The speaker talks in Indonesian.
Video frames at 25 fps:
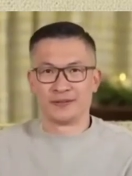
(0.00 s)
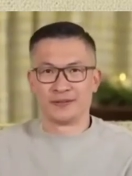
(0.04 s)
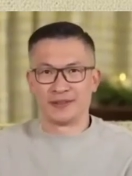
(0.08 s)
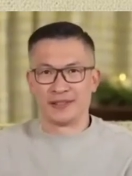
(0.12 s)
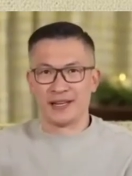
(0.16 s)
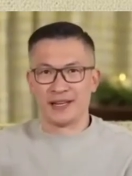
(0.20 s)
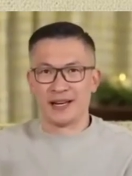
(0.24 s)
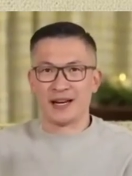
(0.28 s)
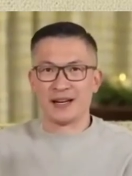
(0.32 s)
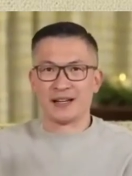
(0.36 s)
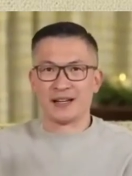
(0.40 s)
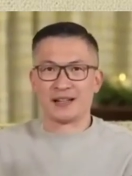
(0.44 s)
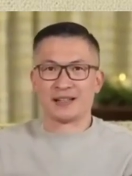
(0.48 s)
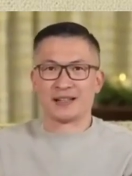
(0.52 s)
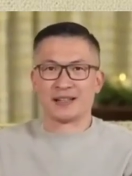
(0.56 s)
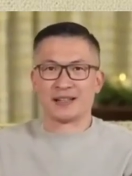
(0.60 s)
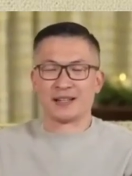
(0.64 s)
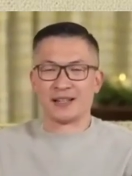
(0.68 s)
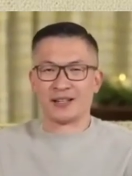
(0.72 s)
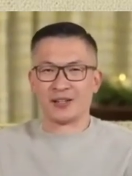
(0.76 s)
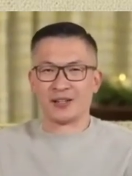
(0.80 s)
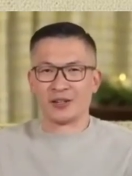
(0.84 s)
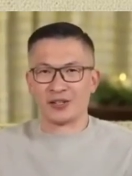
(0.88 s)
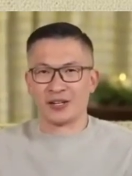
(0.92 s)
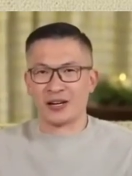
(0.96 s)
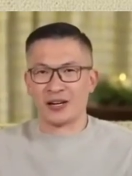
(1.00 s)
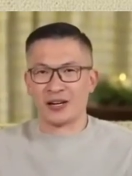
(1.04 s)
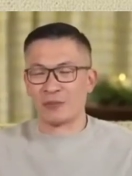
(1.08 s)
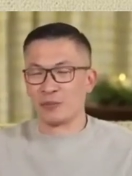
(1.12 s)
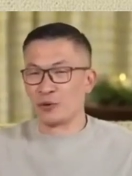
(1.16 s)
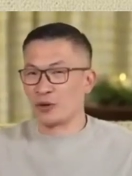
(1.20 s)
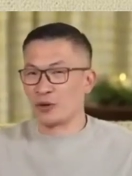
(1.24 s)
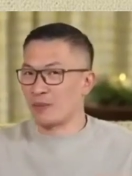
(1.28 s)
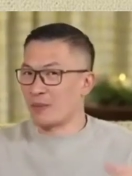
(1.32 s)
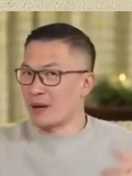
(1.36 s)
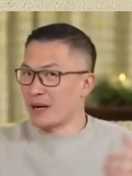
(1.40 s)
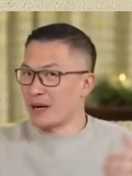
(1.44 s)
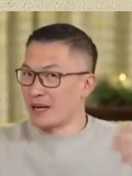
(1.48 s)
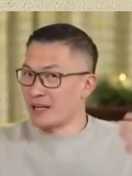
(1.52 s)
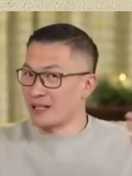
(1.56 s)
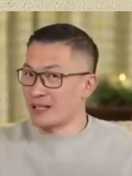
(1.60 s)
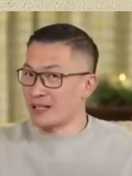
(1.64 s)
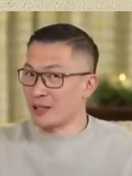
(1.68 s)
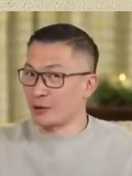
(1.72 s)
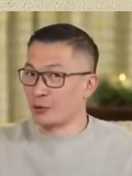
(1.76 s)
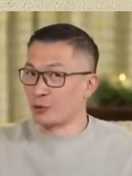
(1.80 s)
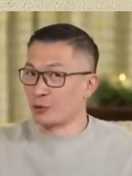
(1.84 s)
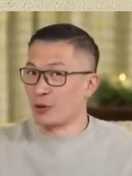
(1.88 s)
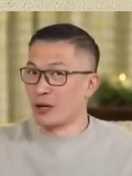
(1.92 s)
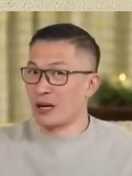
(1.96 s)
Ya, kalau Rabu kemarin
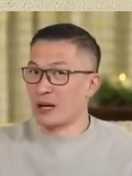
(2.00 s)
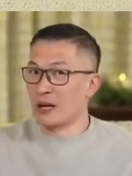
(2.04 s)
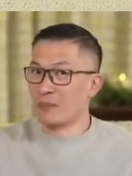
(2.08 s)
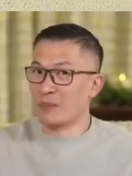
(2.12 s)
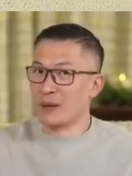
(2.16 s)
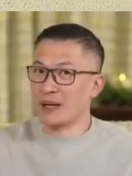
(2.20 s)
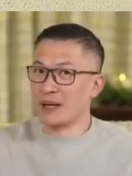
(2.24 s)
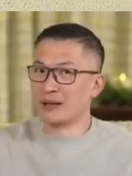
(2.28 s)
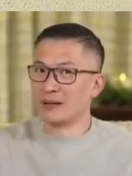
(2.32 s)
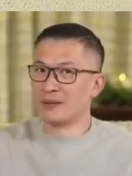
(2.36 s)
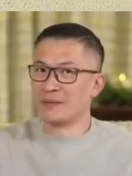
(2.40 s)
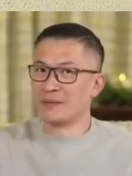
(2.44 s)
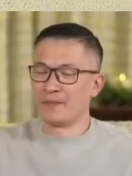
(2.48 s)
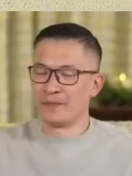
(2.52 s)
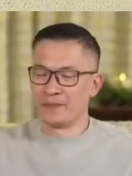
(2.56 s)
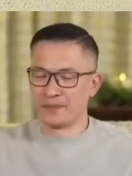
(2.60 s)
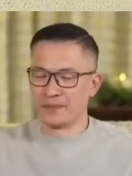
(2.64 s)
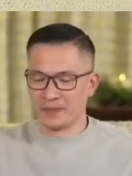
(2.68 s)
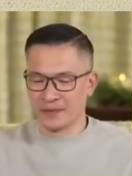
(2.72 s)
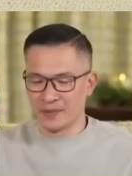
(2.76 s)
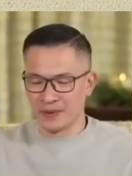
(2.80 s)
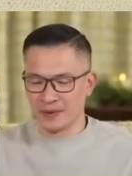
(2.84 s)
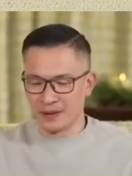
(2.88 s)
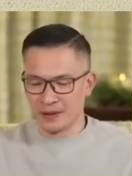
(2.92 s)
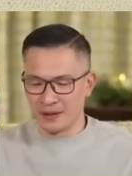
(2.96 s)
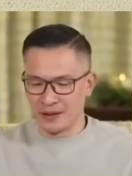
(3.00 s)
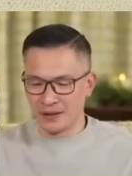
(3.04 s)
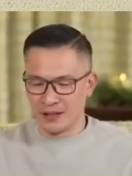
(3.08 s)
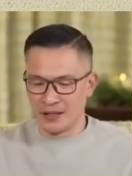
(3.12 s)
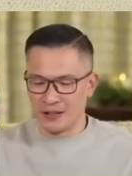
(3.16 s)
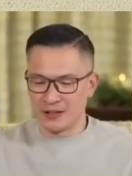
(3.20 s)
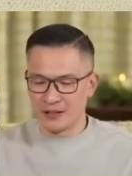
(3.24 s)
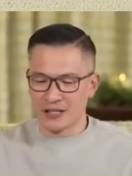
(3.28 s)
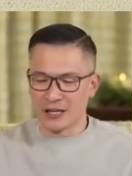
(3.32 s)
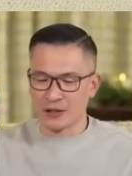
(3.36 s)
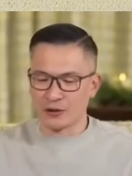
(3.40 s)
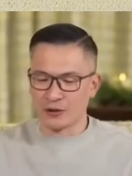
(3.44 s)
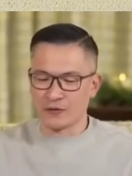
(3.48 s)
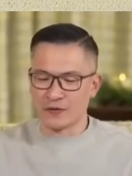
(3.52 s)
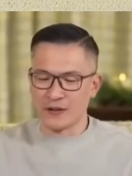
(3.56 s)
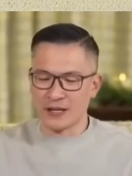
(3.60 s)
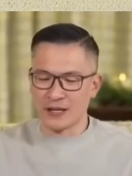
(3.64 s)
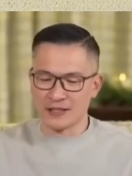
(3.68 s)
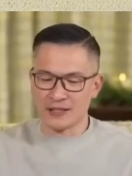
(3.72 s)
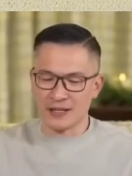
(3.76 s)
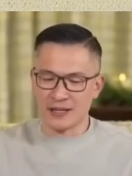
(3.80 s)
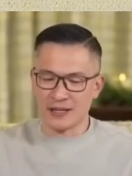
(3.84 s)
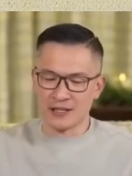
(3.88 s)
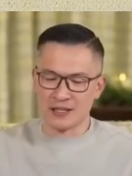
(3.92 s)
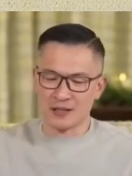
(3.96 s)
128, ini satu
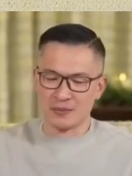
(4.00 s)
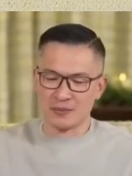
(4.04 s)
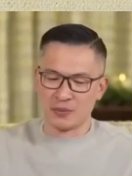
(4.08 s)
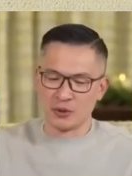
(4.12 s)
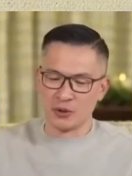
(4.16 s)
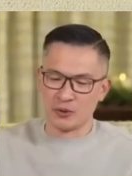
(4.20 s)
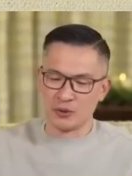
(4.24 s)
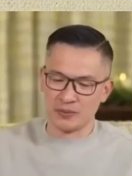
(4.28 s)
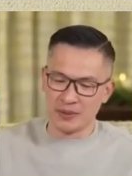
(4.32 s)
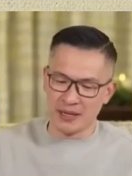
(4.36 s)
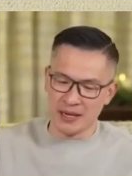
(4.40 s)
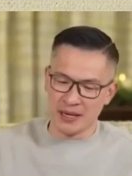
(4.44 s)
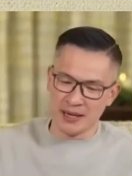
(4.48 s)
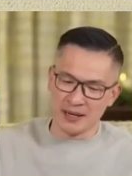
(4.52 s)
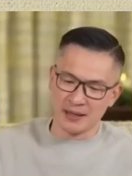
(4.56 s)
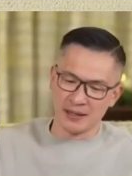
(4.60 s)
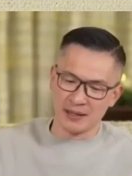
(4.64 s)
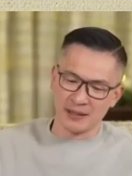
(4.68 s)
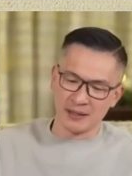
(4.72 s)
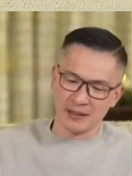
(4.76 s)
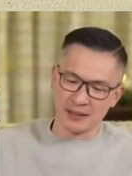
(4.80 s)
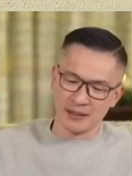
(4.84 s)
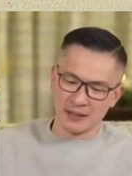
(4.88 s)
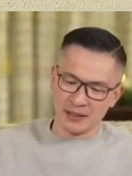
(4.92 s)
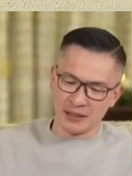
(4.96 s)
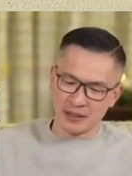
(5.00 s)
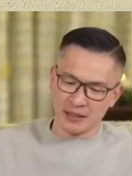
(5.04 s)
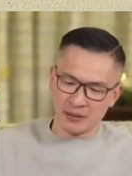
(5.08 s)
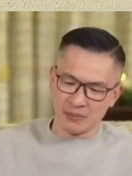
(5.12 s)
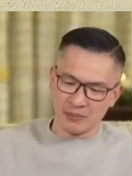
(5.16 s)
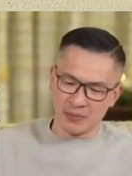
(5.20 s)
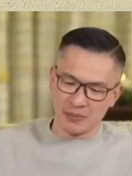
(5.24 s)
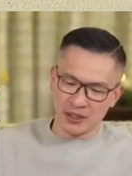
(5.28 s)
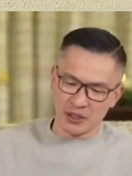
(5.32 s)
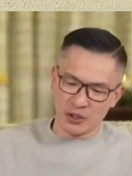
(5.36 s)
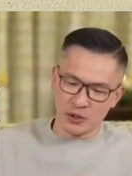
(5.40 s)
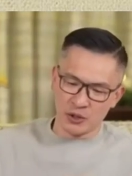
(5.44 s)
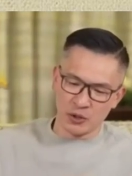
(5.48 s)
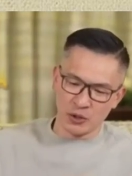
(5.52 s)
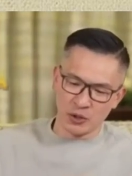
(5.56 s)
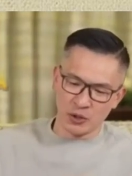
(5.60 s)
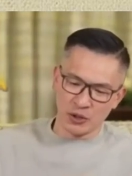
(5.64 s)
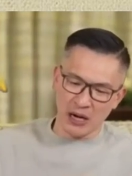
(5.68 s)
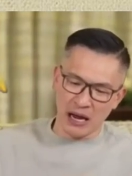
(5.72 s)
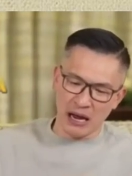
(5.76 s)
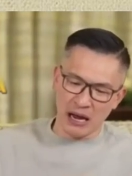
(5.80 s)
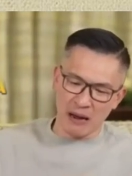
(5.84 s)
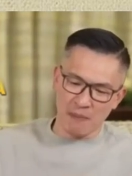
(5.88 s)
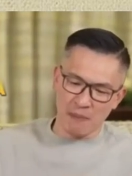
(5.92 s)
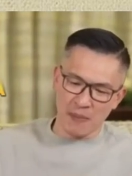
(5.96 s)
pasal sebelumnya. Beri
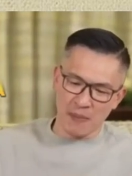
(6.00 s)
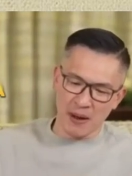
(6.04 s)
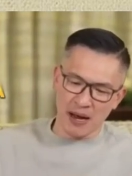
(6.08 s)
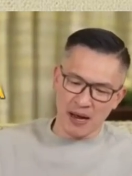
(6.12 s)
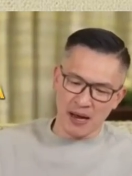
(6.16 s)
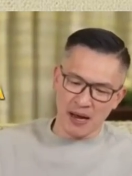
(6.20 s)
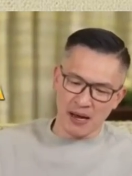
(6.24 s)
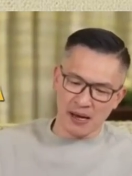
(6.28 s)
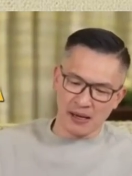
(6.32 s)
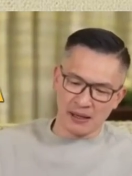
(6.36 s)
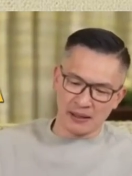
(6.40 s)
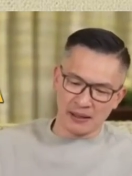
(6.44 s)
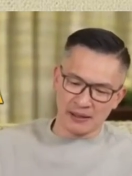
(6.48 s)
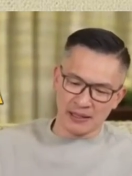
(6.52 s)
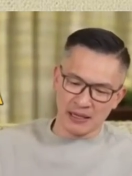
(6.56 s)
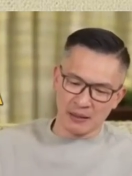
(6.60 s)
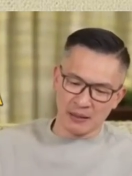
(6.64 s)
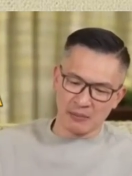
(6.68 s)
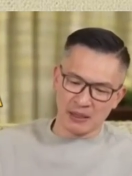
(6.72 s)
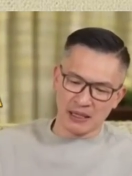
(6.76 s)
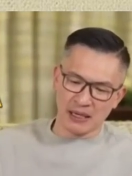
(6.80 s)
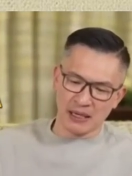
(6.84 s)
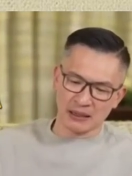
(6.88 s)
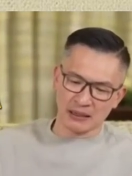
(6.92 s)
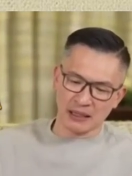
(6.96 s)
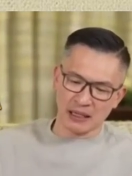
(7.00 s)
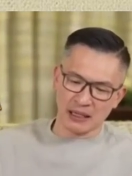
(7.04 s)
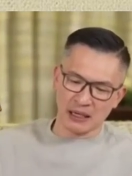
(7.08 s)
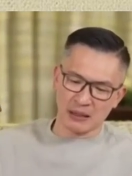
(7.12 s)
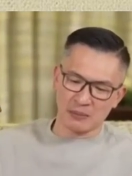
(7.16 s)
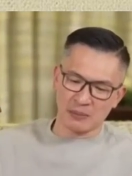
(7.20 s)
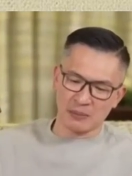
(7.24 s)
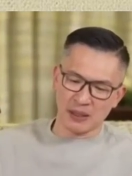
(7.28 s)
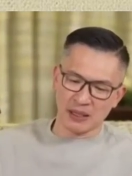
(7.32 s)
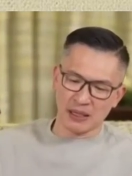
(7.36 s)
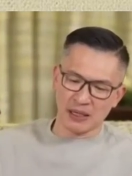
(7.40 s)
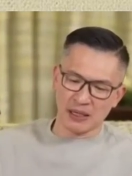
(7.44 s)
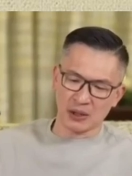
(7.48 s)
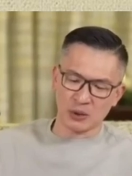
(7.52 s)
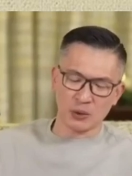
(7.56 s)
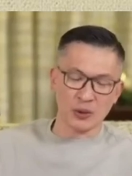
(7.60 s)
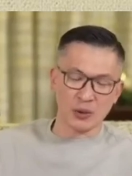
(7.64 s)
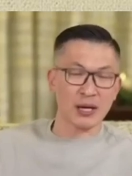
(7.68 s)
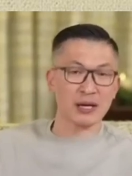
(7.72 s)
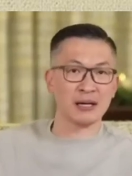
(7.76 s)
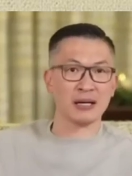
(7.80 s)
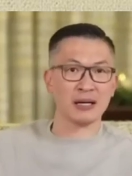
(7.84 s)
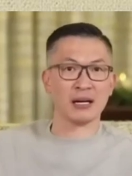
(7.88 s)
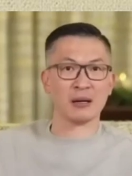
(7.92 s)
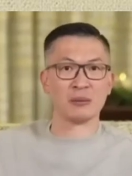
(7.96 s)
judul apa yang mendatangkan berkat
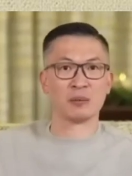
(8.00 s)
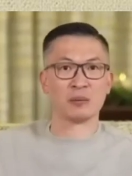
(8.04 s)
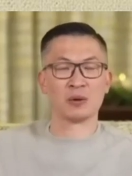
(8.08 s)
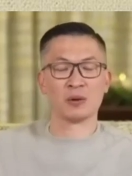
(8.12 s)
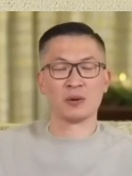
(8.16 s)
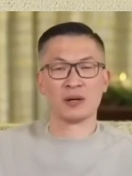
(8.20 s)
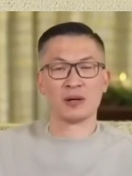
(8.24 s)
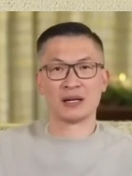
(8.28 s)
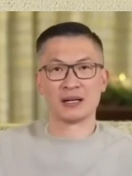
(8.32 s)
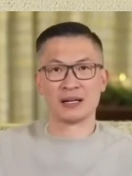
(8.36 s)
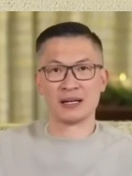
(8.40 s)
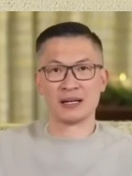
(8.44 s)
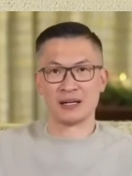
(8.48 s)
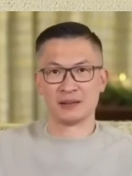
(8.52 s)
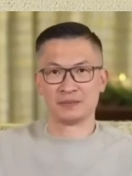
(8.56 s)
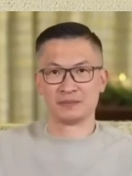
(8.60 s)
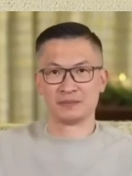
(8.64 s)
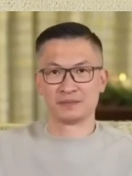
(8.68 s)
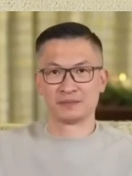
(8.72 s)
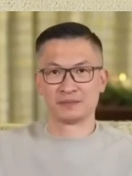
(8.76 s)
Tuhan dalam keluarga.